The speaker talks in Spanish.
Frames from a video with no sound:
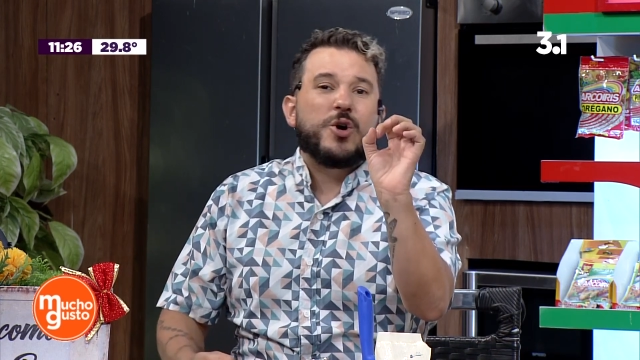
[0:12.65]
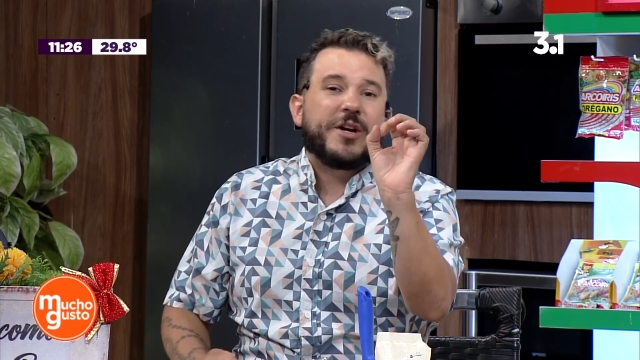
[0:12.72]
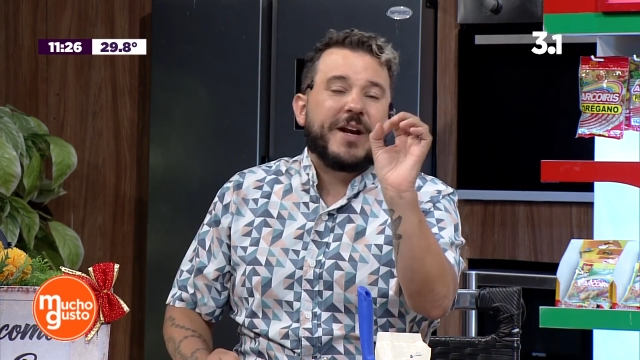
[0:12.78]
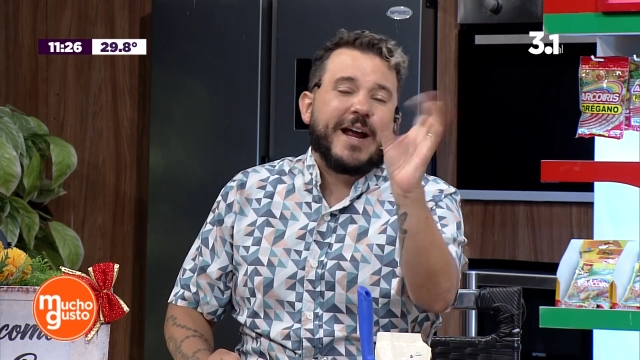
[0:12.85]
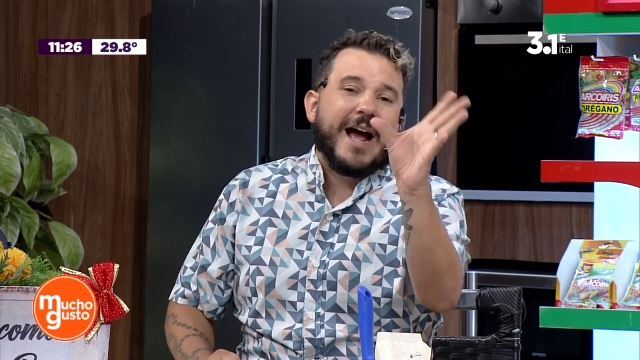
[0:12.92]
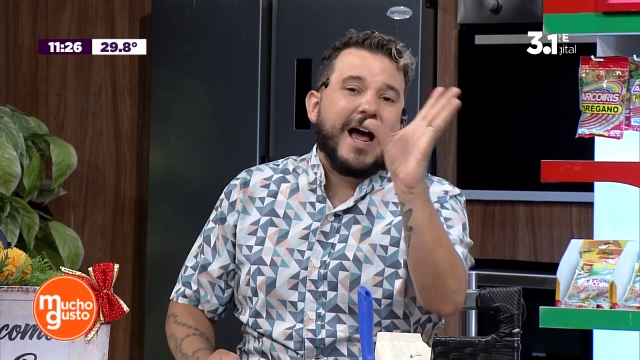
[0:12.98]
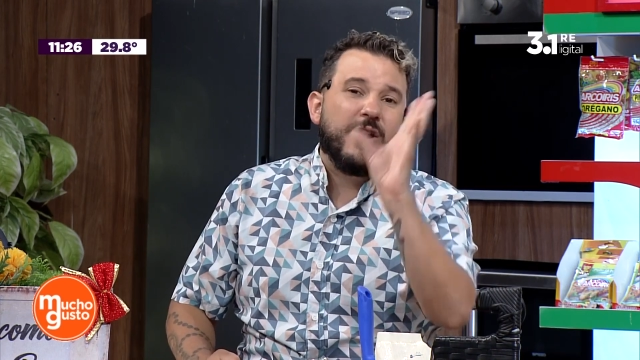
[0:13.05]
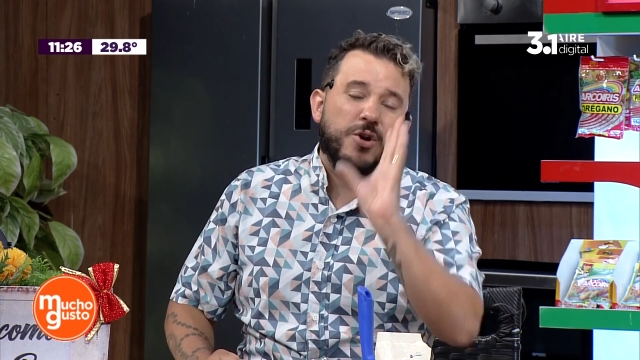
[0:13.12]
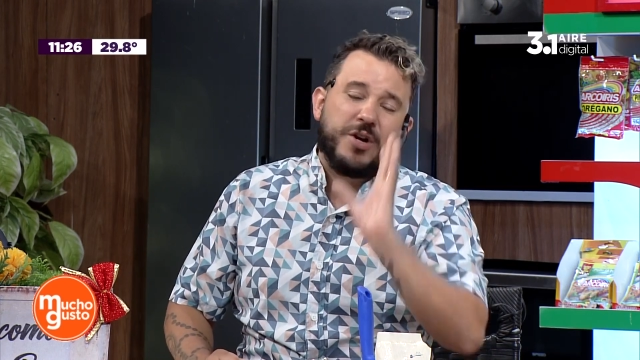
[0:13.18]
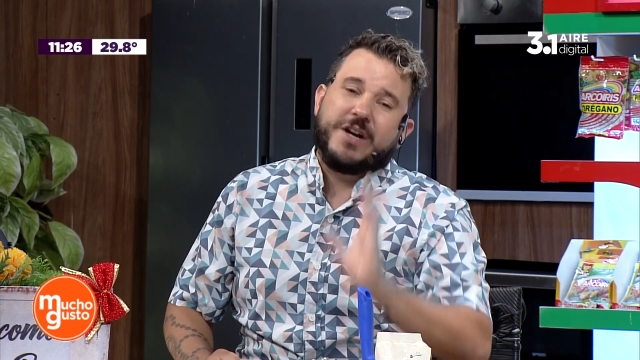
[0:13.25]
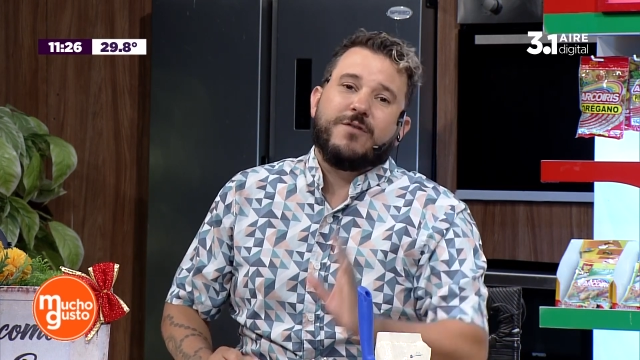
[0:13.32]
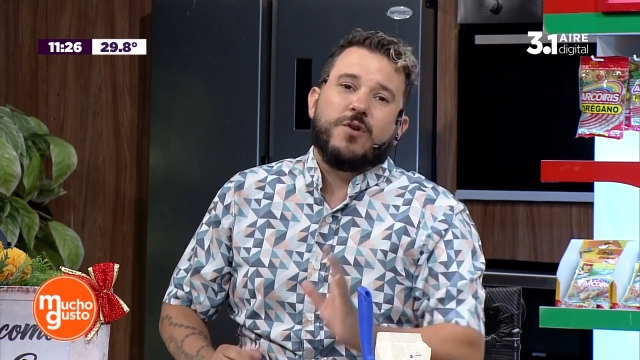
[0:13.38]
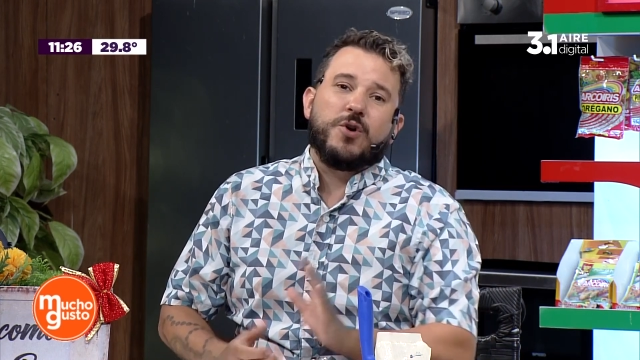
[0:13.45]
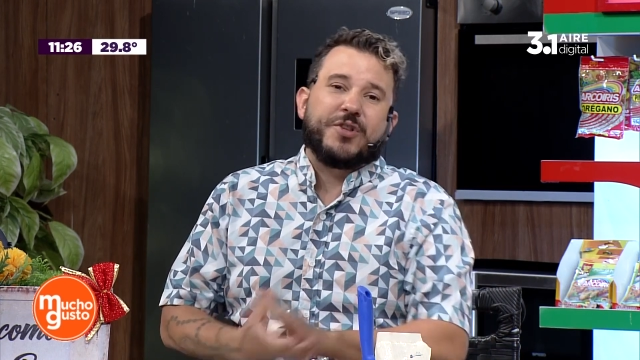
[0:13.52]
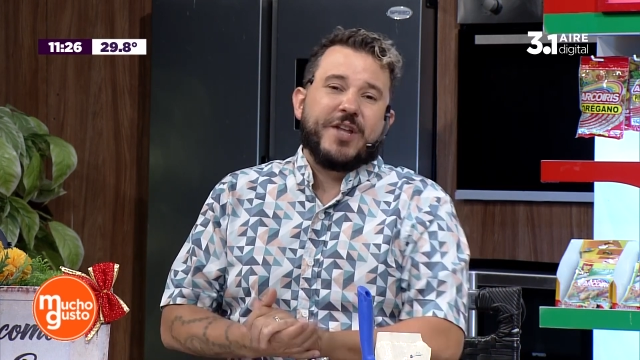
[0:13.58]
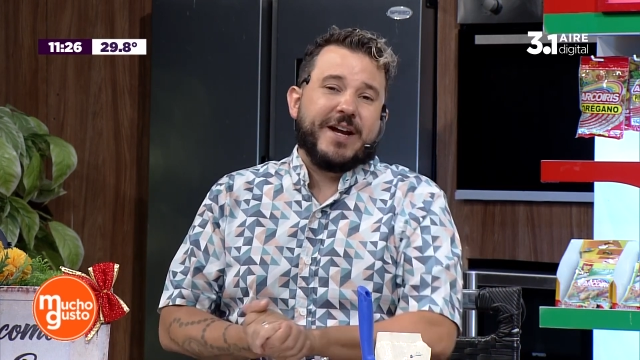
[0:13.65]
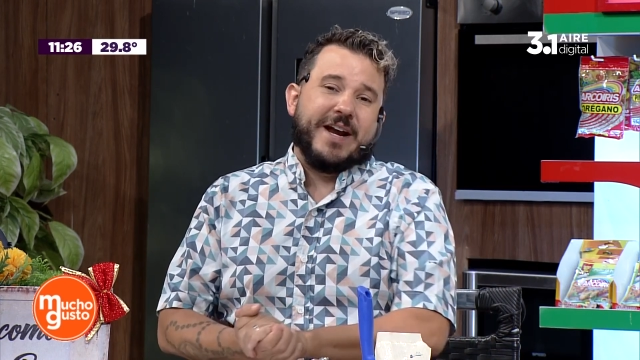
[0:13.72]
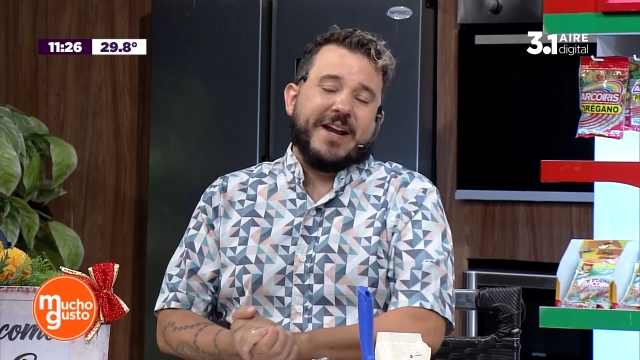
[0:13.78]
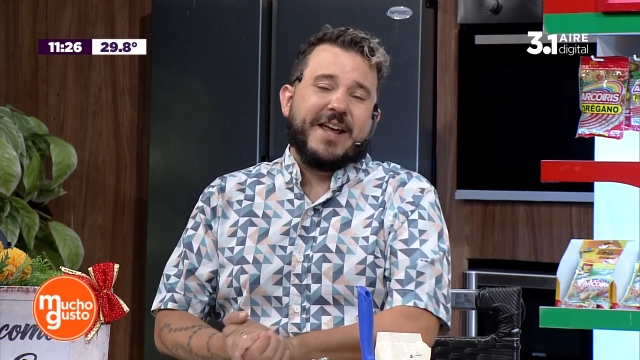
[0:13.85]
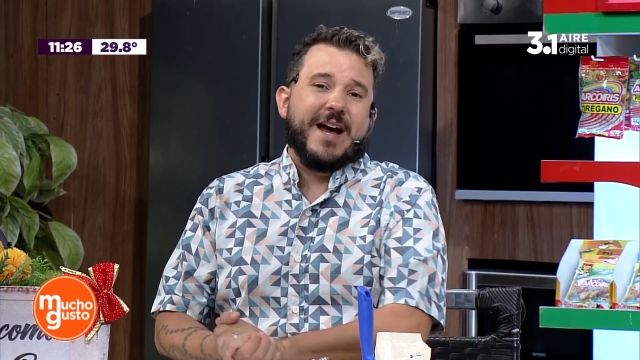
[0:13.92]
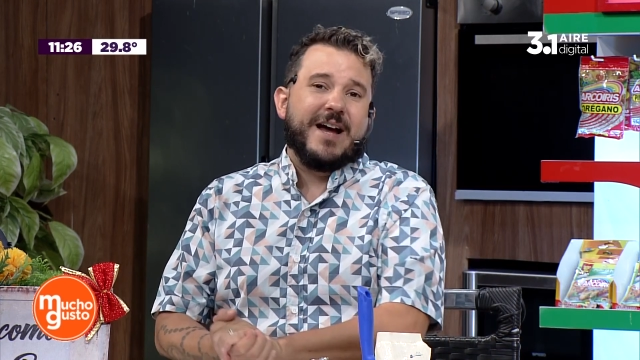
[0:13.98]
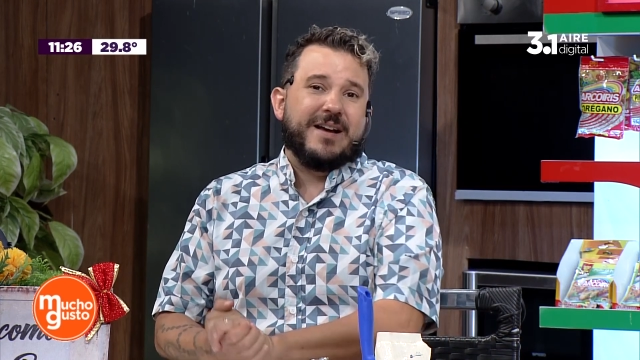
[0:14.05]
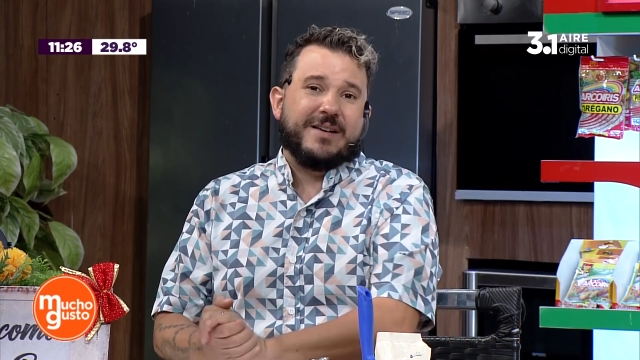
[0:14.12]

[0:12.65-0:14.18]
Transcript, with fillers: regalo que vos te querías